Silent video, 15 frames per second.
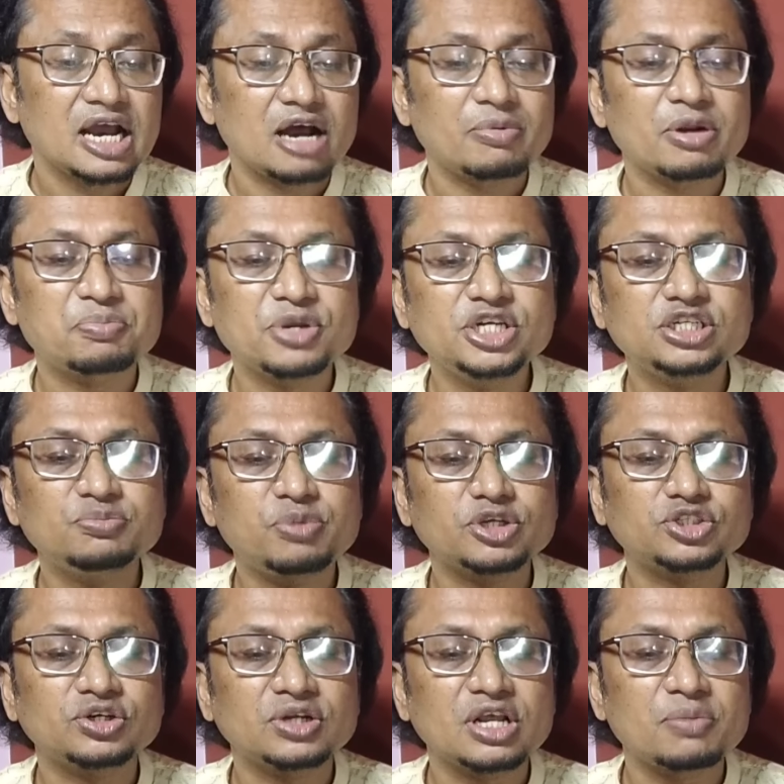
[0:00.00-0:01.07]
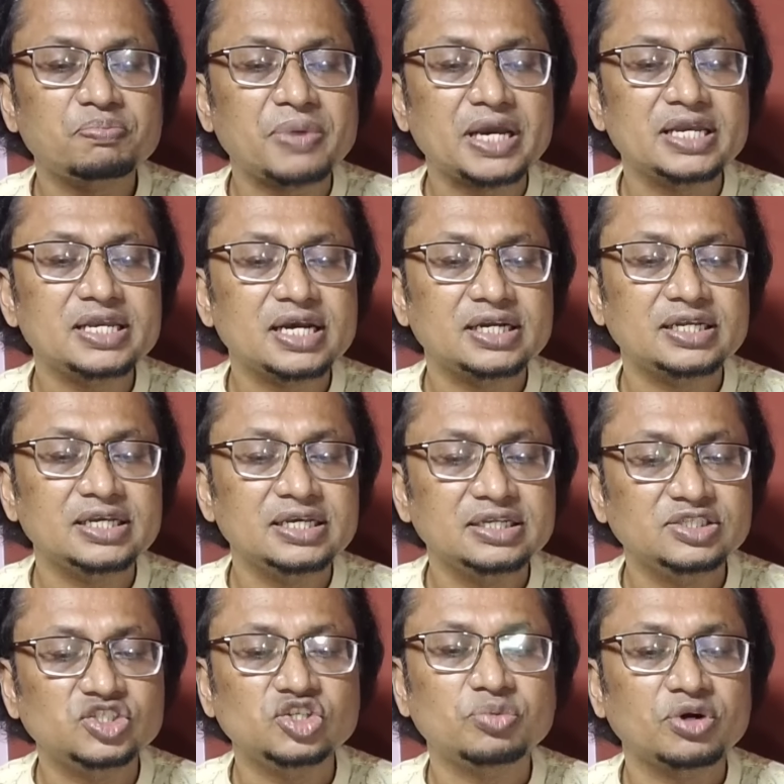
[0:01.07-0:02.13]
আমার বিশ বছরের পাইকারি
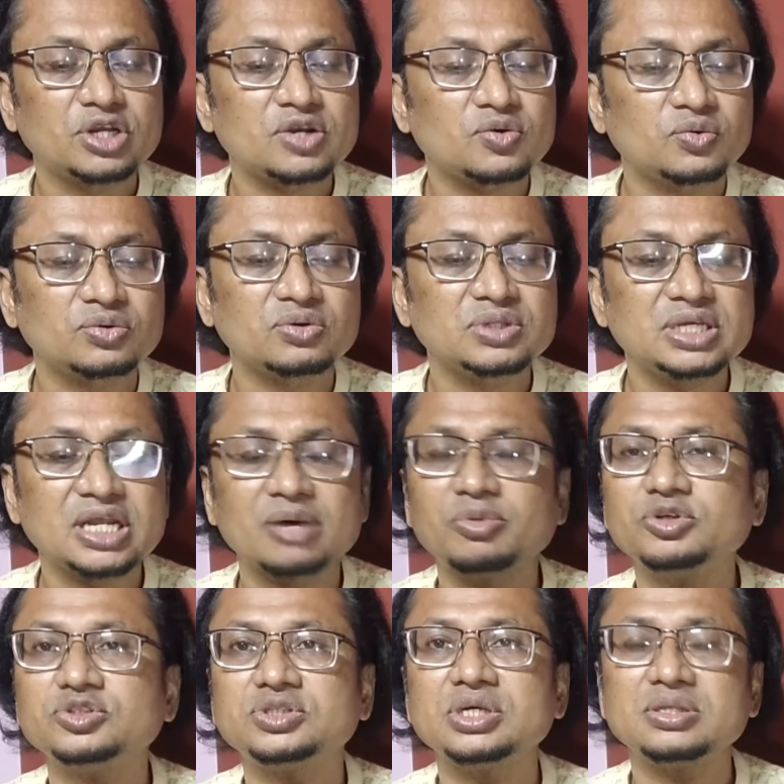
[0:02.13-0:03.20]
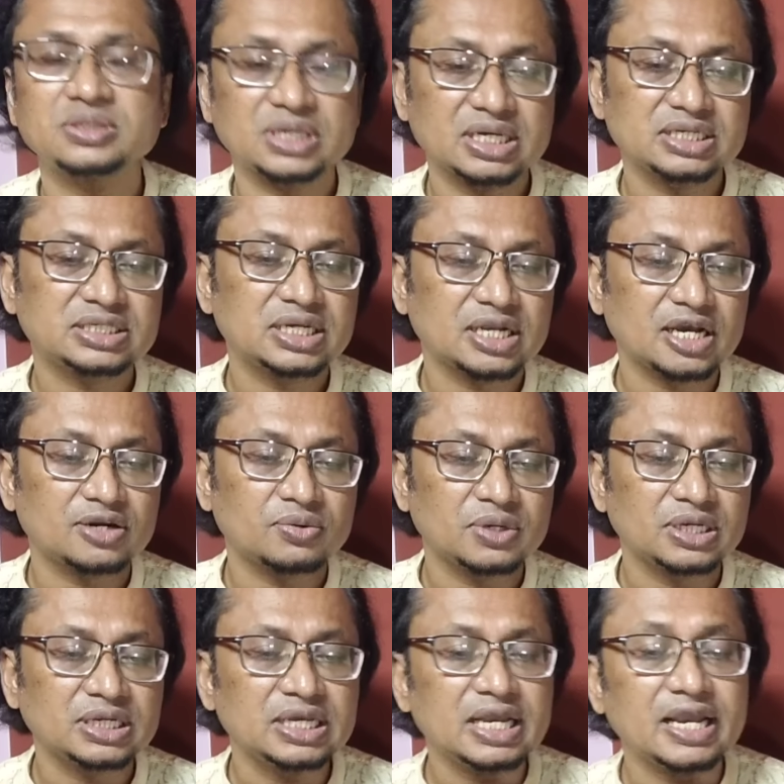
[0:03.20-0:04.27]
জীবনে কোনোদিন এমন চিন্তায় শিকার
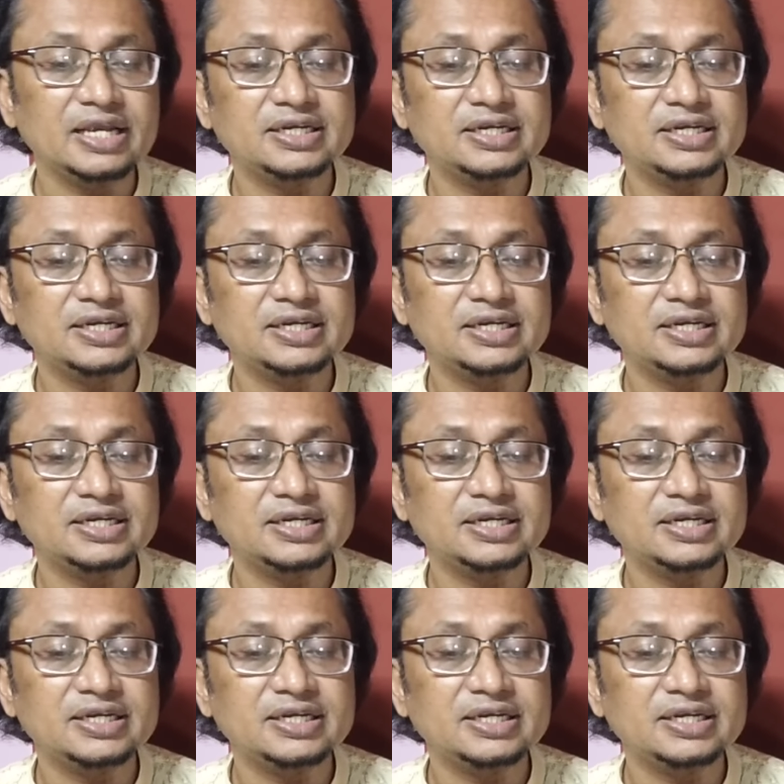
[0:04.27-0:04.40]
হইনি